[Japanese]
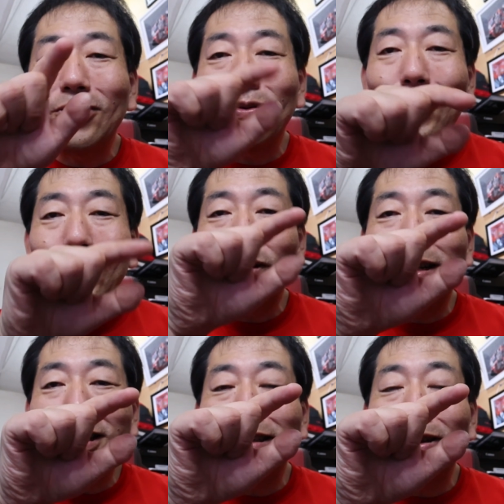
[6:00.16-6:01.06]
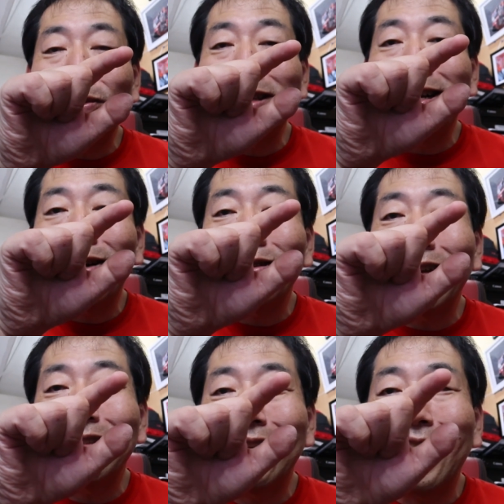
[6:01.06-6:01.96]
いく、この辺りでウインカーを
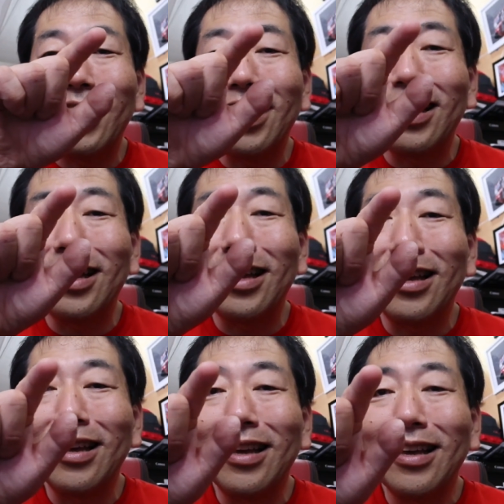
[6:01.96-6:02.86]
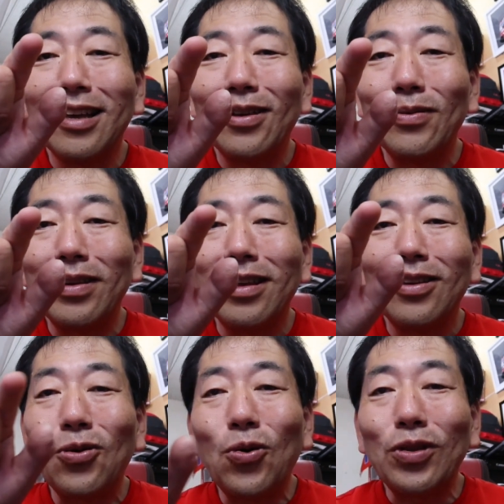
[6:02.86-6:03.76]
出して、
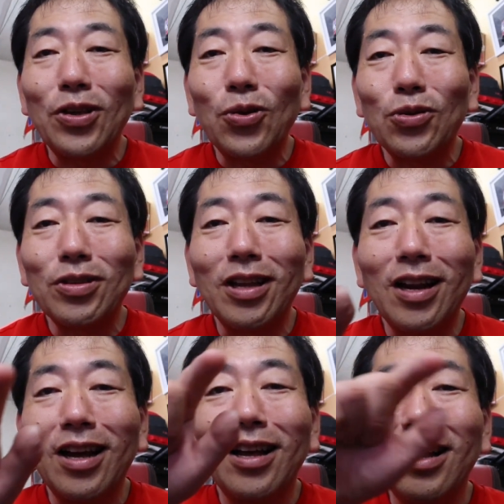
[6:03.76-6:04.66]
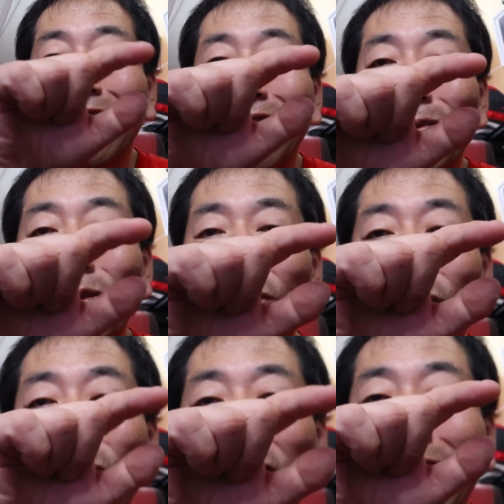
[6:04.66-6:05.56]
えー、ここ出ようとしたら、もう
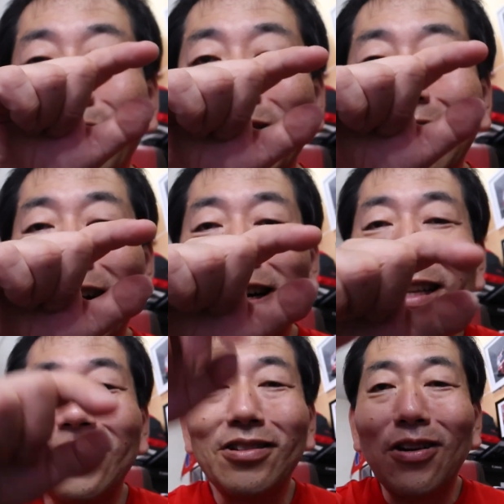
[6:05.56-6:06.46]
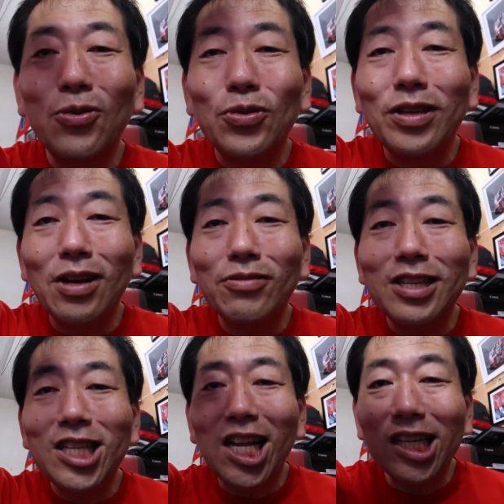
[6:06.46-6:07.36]
ここからウインカーが出てるから、今度逆
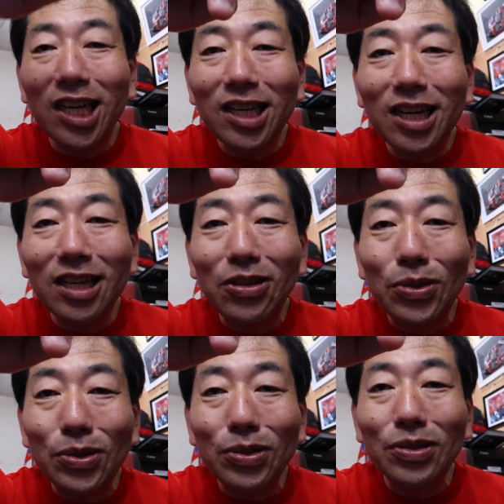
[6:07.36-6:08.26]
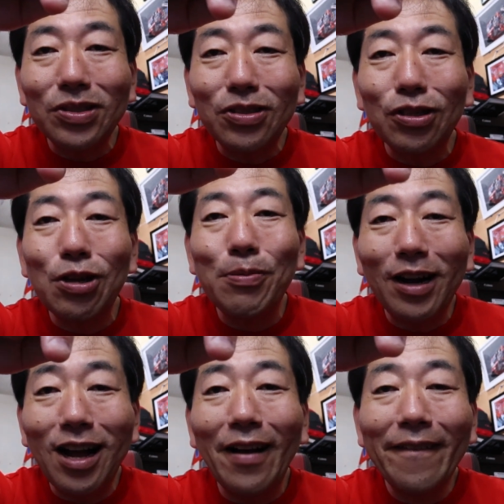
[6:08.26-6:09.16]
に北側から来る
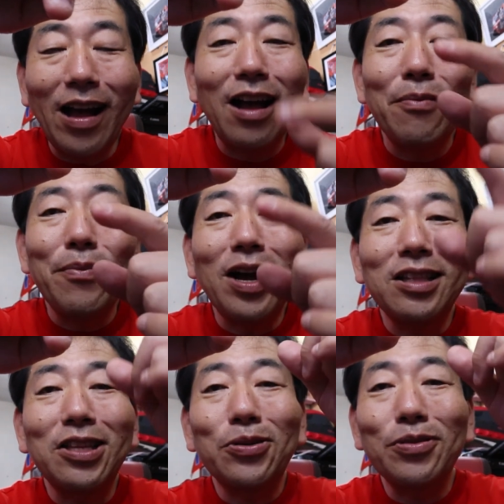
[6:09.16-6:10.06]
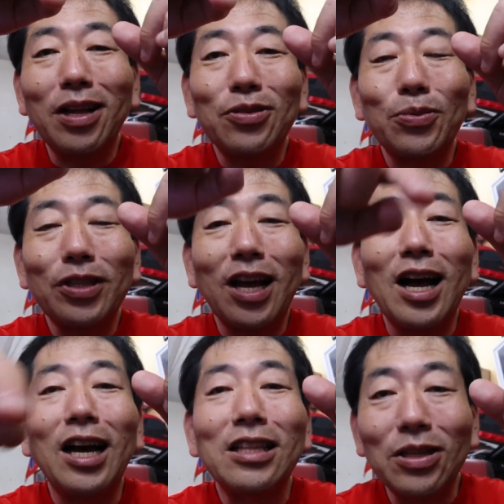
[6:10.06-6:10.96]
車が、あ、曲がっていくんだと思って
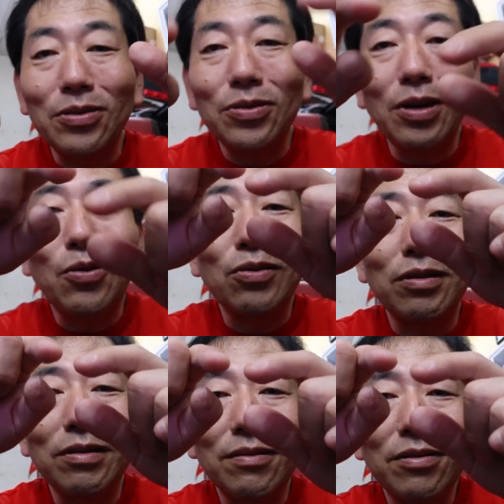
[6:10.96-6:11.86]
入ってくる。だからここで